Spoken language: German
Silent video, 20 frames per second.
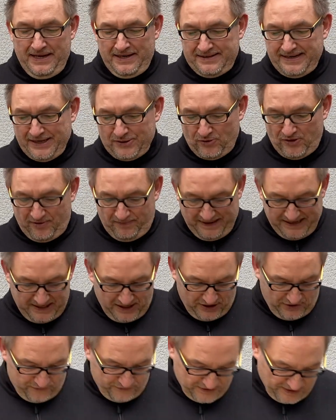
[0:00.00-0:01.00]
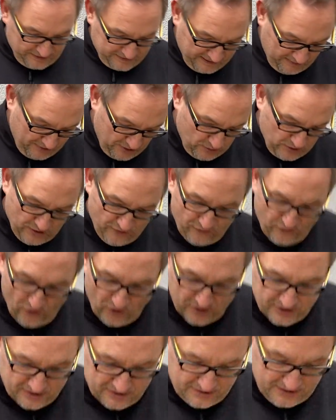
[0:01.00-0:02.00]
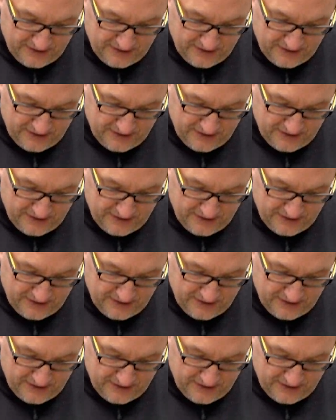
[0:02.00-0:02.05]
Die hat auch zwei Griffe. Das kann man auch hier vorne.